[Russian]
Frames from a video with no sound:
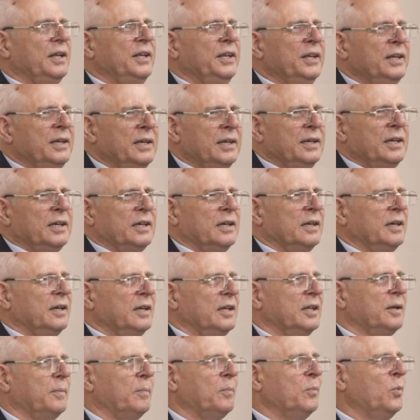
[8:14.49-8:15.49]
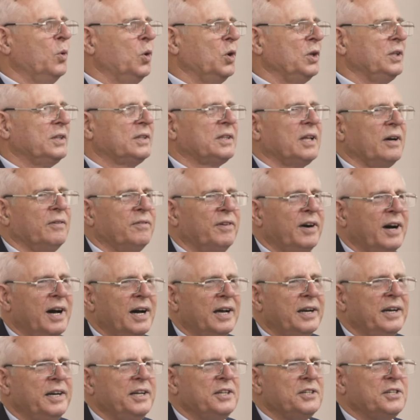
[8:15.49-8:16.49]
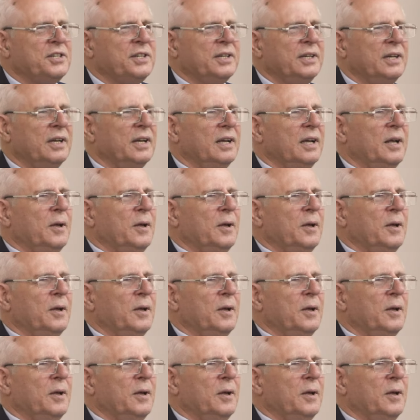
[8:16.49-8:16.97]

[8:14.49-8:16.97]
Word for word: и мой товарищ,